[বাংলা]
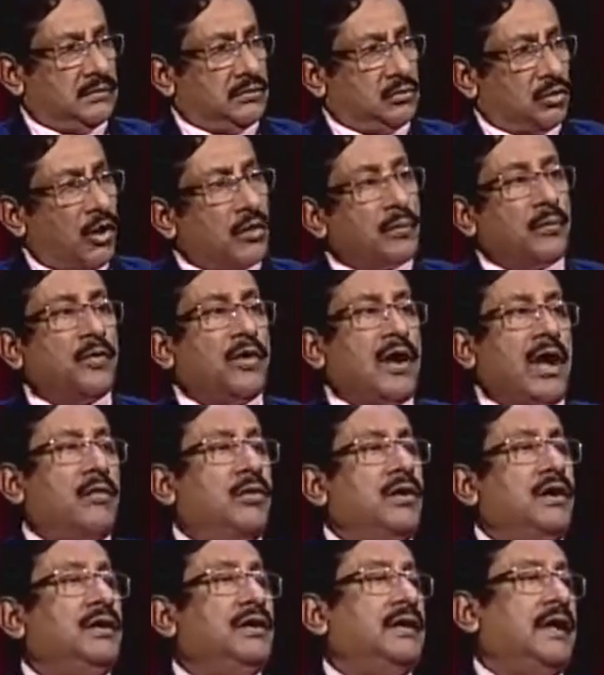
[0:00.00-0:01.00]
জন্ম না
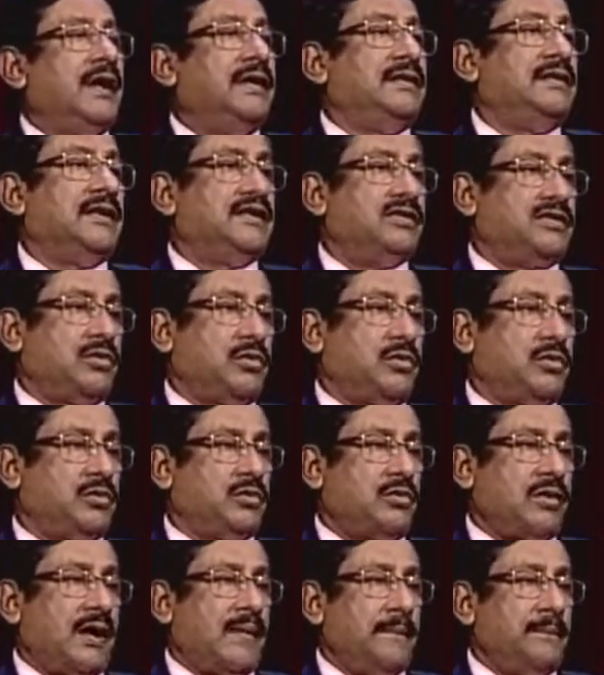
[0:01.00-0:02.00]
হলেই এই দেশটি হতো
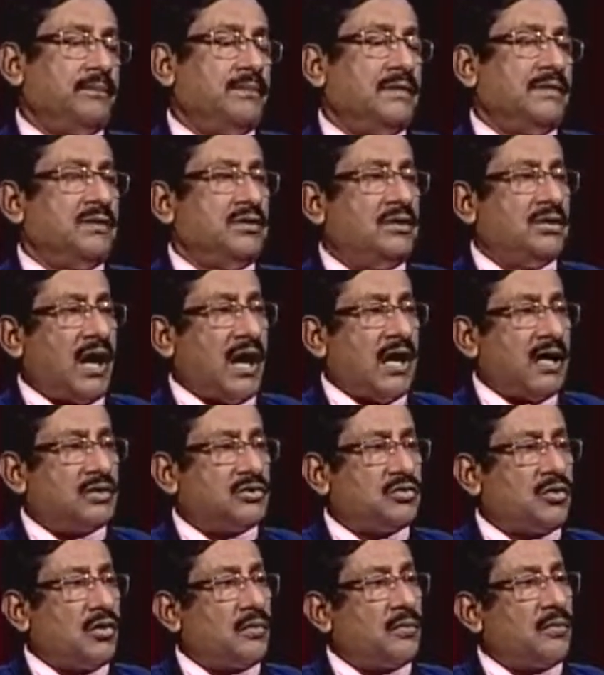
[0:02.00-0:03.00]
না যার
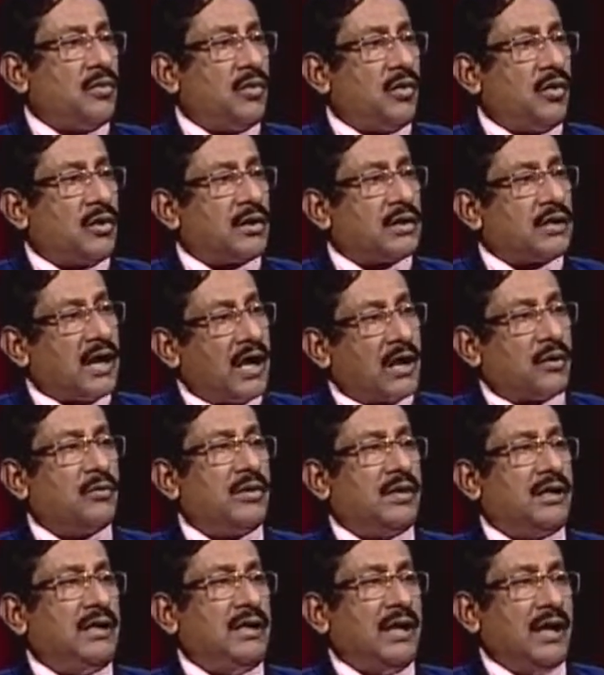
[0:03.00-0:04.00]
জন্ম হওয়ার
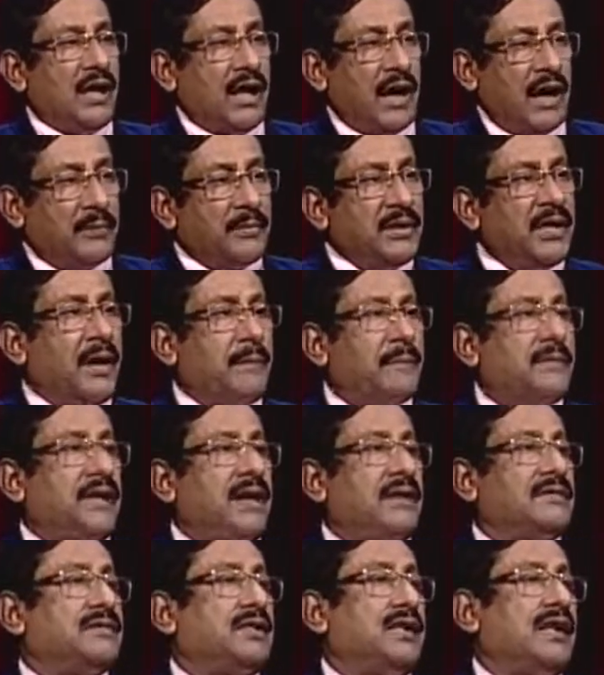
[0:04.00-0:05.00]
কারণেই আমি আপনি
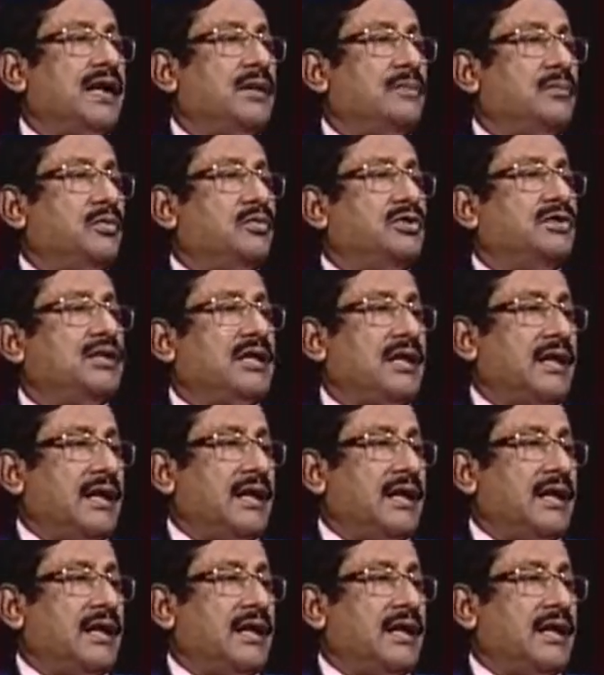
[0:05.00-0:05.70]
আজকের এই পজিশানে